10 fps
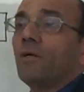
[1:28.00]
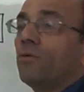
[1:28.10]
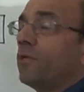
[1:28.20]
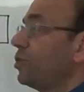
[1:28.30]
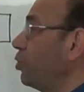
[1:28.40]

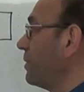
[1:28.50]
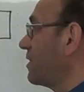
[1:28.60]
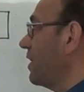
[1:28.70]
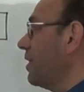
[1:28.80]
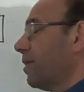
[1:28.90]
كنا نجيب
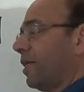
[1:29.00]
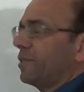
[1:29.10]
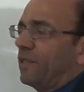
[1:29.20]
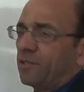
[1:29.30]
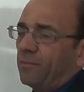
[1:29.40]
سكيلر على
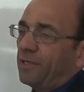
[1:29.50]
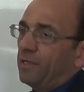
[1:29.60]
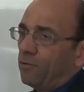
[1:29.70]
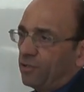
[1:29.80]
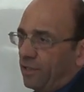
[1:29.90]
اساس طبعا
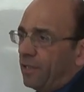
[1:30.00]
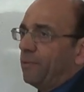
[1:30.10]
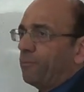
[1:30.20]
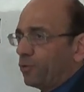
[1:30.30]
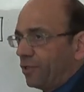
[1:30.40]
انه سنجل
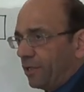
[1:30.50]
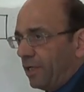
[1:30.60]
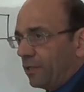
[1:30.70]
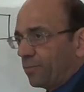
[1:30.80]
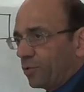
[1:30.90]
انبوت سنجل
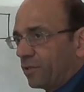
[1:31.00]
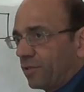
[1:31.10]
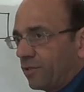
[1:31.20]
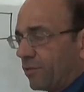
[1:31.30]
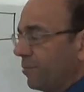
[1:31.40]
اوتبوت
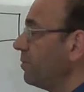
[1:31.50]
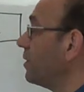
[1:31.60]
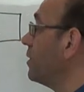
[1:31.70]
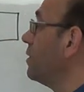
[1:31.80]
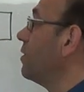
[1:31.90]
السيستم
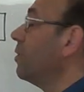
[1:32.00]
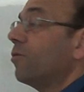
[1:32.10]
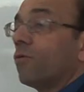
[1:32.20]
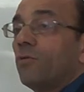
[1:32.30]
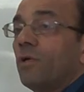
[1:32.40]

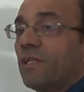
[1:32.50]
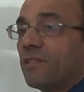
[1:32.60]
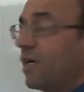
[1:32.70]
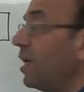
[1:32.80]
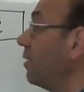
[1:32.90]
وكنا
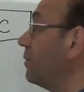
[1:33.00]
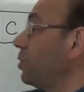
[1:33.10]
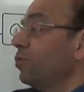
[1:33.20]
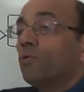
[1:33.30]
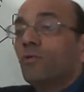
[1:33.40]
نطرحها من
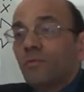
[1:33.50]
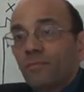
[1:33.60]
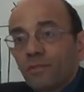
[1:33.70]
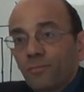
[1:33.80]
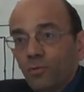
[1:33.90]
يو
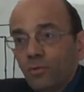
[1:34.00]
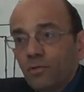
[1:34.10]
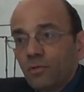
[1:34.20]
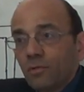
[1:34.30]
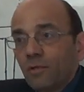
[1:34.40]
مظبوط
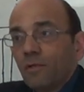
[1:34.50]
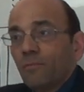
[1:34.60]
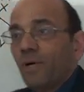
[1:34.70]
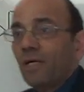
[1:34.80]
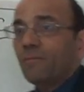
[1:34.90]

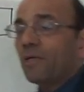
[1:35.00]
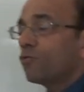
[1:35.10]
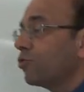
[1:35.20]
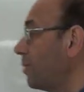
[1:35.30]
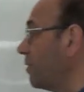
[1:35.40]
بعد ما
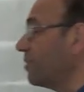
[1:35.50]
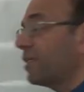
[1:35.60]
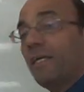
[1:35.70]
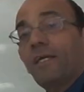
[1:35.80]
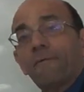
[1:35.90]
نضربها في
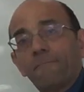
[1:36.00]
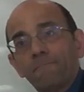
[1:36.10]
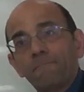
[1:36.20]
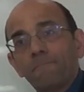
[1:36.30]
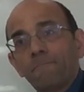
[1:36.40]
كي
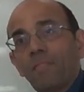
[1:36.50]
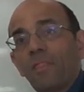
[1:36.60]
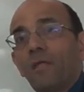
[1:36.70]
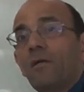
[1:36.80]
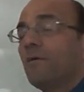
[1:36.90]

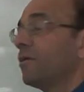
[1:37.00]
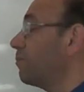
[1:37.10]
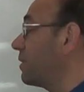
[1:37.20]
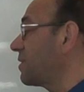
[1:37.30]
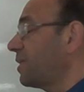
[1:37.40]

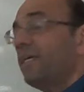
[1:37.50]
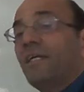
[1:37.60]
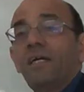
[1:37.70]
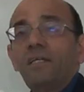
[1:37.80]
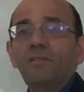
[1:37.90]
بس كي
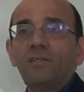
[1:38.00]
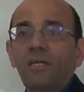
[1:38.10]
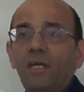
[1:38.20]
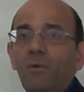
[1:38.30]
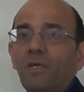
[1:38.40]
كان عندي
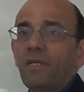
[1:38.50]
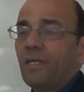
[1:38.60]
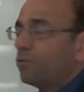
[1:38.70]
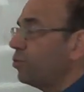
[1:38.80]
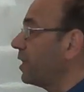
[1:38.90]
كي 1 كي
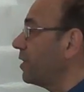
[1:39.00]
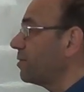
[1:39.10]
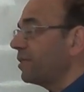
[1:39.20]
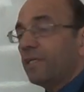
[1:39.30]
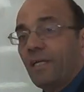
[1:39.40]
2 كي
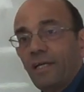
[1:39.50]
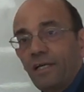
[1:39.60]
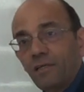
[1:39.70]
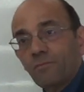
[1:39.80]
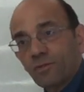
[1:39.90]
3
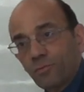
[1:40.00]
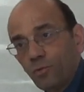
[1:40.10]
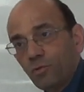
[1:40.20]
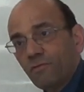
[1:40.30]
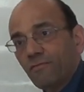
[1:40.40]
كي ان
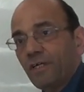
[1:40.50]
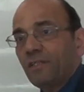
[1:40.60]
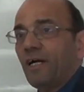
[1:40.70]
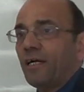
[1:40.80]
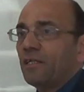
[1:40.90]
مضبوط
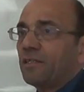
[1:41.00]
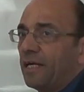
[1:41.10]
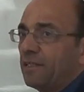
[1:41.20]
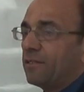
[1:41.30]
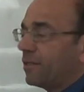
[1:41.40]
فعندي عدد
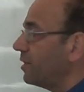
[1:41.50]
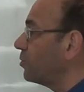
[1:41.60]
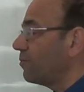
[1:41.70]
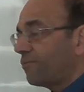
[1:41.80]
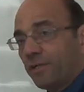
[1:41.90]
ان ديجريز
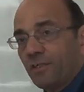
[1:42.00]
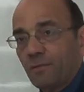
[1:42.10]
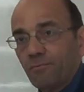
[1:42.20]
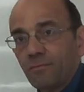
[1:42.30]
اوف فريدم